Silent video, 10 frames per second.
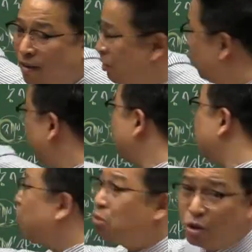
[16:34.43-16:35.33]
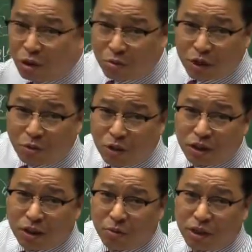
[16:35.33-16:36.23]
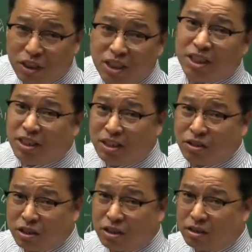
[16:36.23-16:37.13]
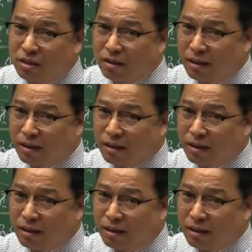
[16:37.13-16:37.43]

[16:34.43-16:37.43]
그 소녀시대 소녀시대 노래 소녀시대 노래 지지지 지지지.